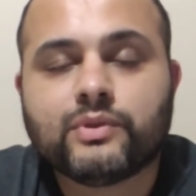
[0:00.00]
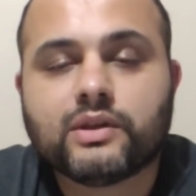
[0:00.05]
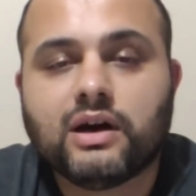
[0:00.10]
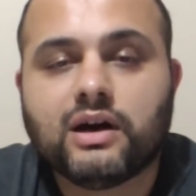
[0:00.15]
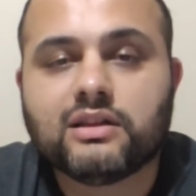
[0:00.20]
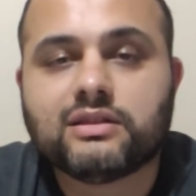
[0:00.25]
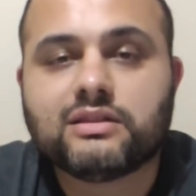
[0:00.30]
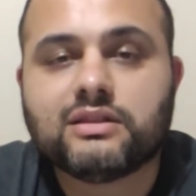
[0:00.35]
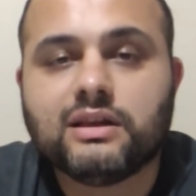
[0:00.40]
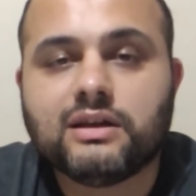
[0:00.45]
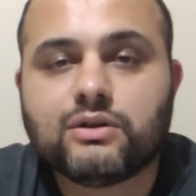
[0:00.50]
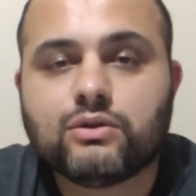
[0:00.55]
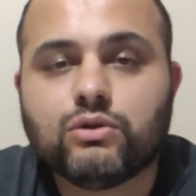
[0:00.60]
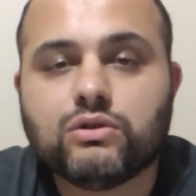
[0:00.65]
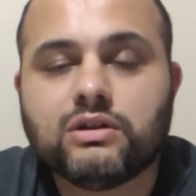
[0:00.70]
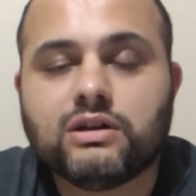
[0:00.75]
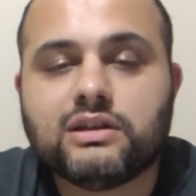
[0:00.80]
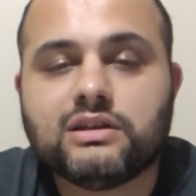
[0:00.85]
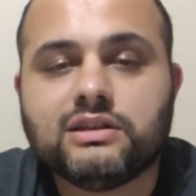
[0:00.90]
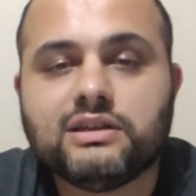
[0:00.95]
Atları
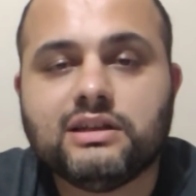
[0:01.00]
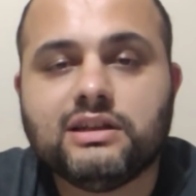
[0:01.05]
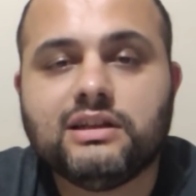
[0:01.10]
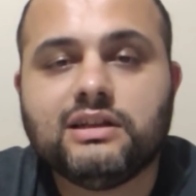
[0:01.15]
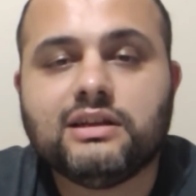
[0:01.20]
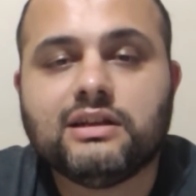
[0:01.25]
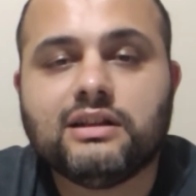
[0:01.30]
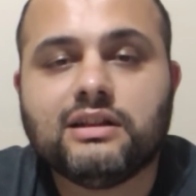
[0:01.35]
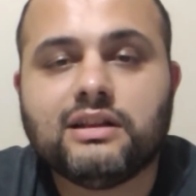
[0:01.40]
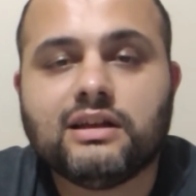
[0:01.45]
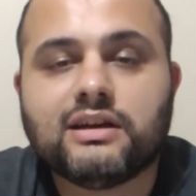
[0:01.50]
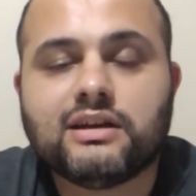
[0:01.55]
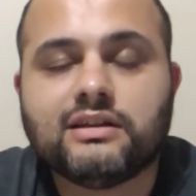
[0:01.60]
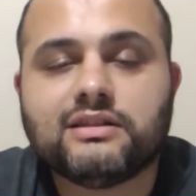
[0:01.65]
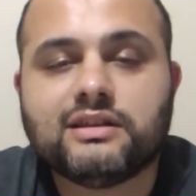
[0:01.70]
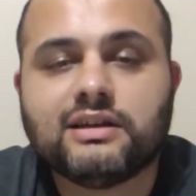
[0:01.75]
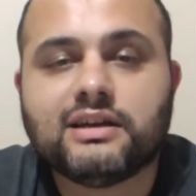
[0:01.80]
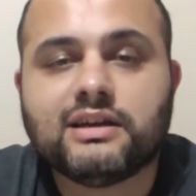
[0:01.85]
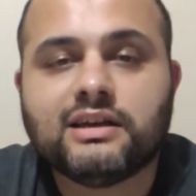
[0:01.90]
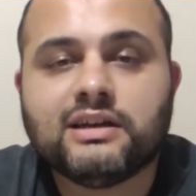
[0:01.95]
olan
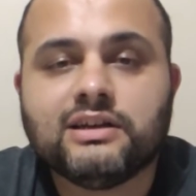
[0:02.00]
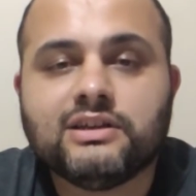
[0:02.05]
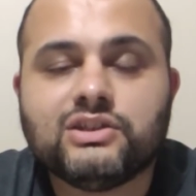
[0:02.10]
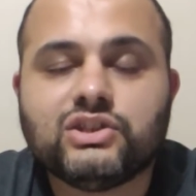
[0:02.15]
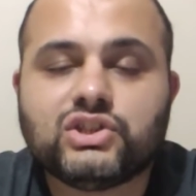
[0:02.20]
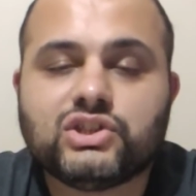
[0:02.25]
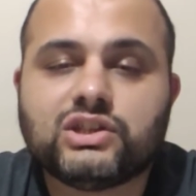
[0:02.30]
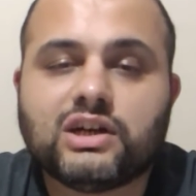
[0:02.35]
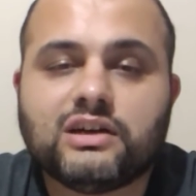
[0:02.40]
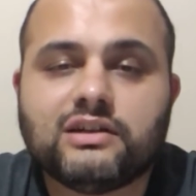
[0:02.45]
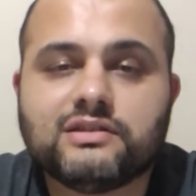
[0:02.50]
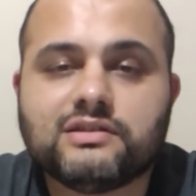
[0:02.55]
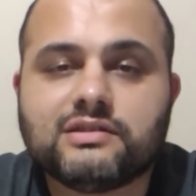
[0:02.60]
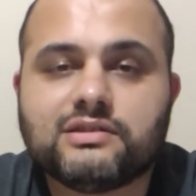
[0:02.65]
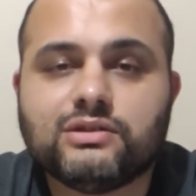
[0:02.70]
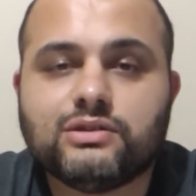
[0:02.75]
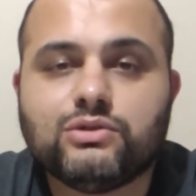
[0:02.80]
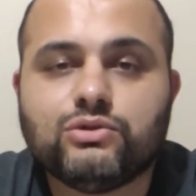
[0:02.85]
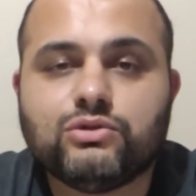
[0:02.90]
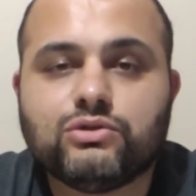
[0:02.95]
ilgililere de
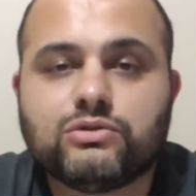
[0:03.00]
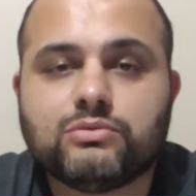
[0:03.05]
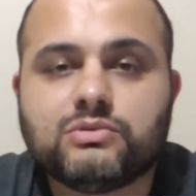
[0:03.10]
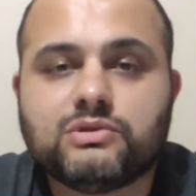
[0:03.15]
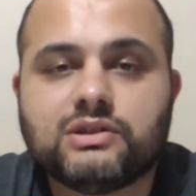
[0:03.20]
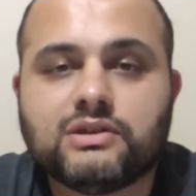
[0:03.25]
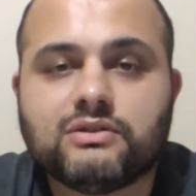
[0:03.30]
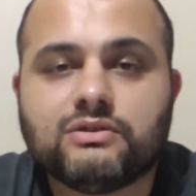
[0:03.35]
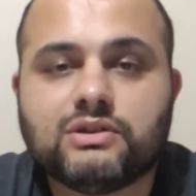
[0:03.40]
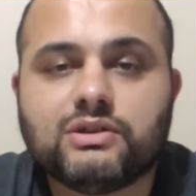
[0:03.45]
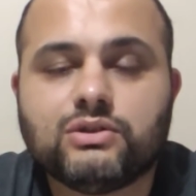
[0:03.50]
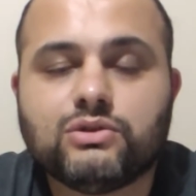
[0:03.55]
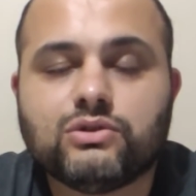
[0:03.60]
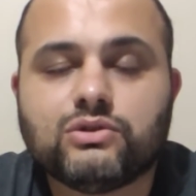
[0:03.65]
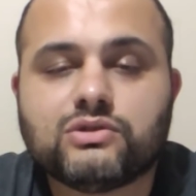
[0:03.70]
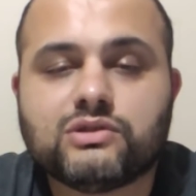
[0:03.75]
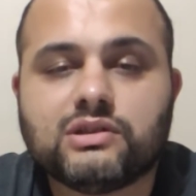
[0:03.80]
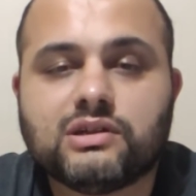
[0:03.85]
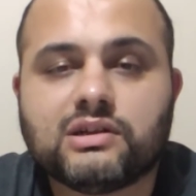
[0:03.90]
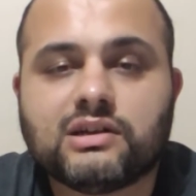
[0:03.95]
şans diliyorum sevgili
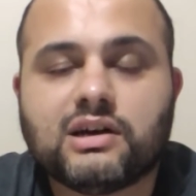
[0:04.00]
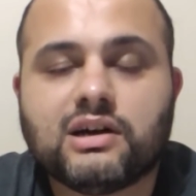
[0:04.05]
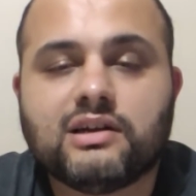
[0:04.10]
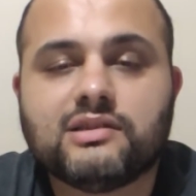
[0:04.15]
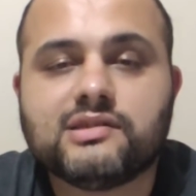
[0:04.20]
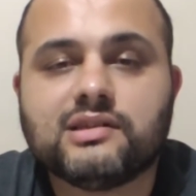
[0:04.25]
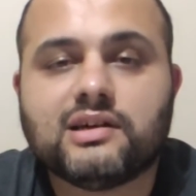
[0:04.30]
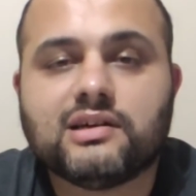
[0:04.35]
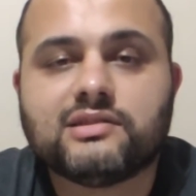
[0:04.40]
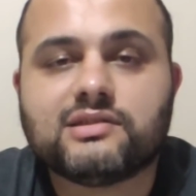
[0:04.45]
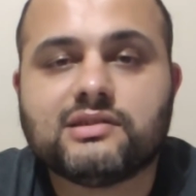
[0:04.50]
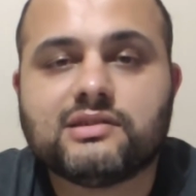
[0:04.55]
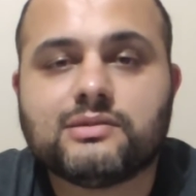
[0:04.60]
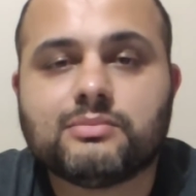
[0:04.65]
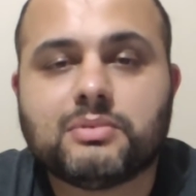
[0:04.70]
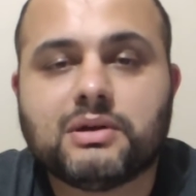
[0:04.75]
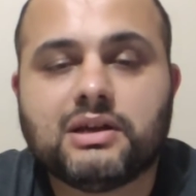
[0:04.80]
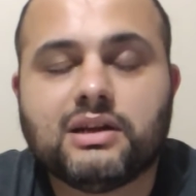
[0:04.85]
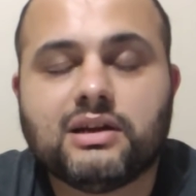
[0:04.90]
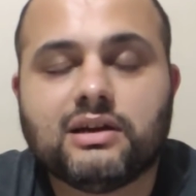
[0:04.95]
dostlar.
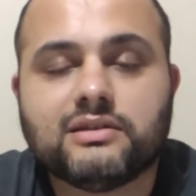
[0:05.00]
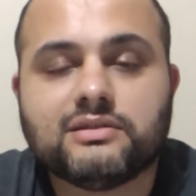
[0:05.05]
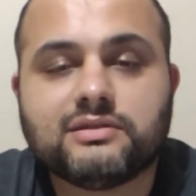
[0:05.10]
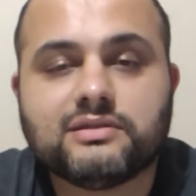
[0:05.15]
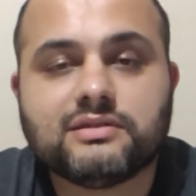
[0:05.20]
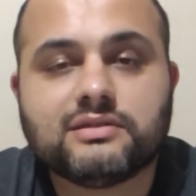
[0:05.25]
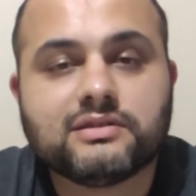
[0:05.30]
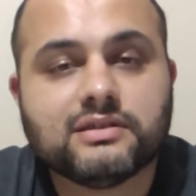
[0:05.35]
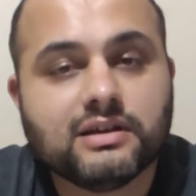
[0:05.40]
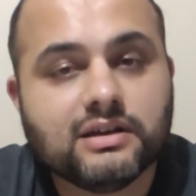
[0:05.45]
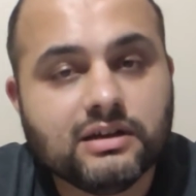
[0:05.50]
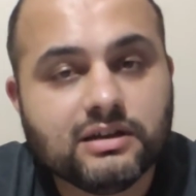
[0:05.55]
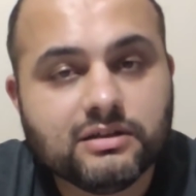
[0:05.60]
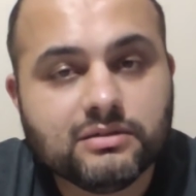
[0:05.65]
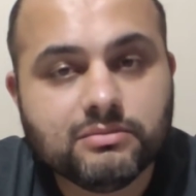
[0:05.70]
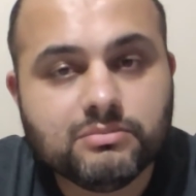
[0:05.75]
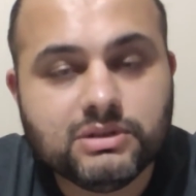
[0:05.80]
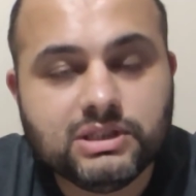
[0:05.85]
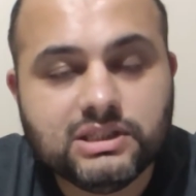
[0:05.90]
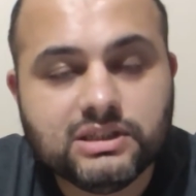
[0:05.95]
Kazasız, belasız
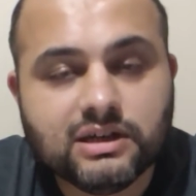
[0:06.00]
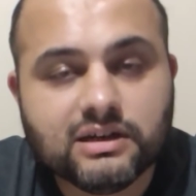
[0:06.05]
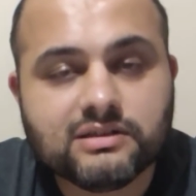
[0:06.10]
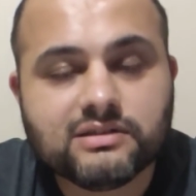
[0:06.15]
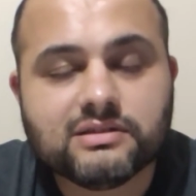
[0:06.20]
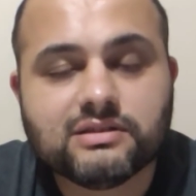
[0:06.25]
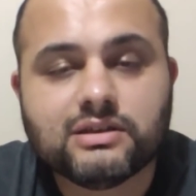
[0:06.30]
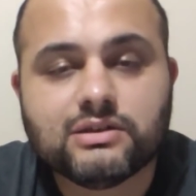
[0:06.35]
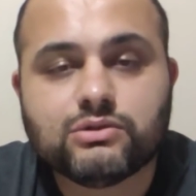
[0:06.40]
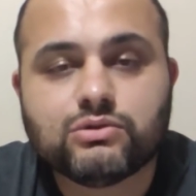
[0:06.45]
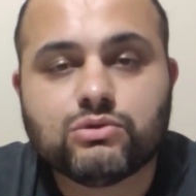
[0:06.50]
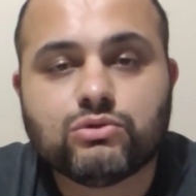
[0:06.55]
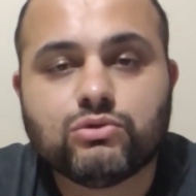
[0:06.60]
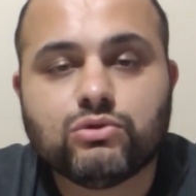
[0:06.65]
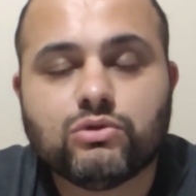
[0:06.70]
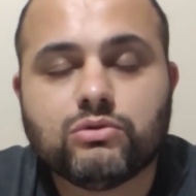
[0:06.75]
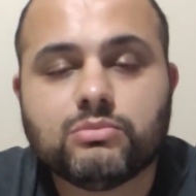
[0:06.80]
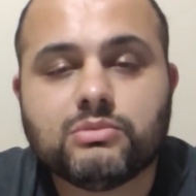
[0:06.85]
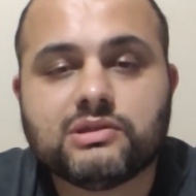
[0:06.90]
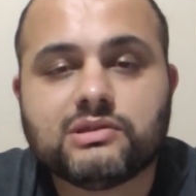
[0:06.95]
bir yaz
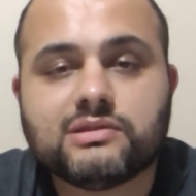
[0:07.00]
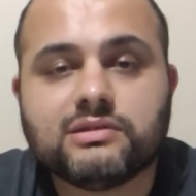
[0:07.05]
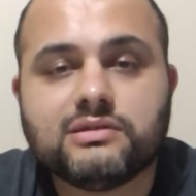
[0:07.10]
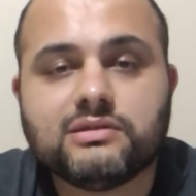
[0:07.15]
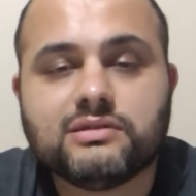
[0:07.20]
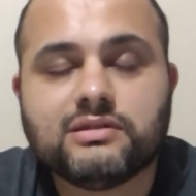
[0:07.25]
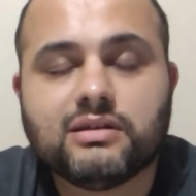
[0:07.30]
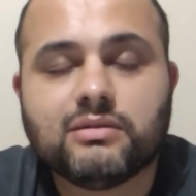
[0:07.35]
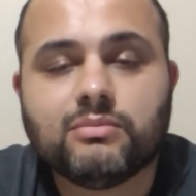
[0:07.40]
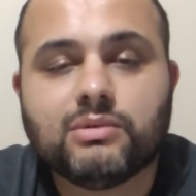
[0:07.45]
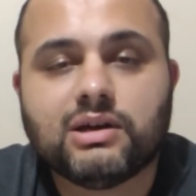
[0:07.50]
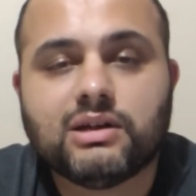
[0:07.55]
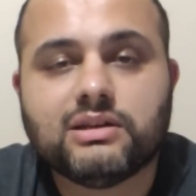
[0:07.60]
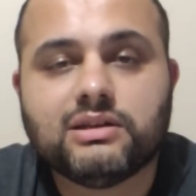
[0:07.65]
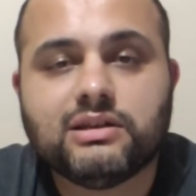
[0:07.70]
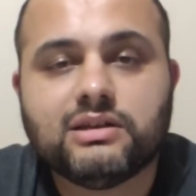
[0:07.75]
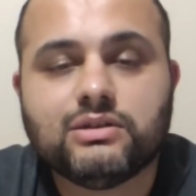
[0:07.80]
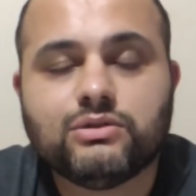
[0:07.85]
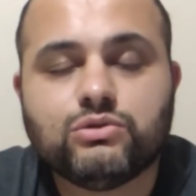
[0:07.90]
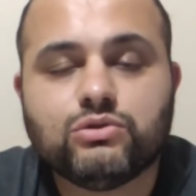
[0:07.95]
sezonu olmasını
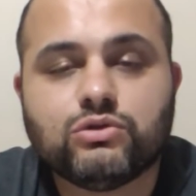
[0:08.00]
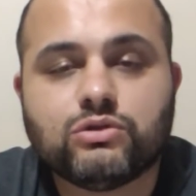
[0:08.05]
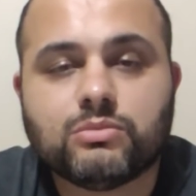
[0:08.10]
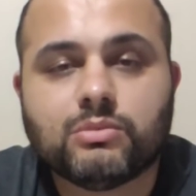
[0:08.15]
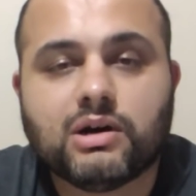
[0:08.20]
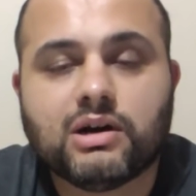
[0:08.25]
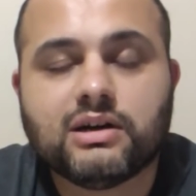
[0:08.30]
temenni ediyorum.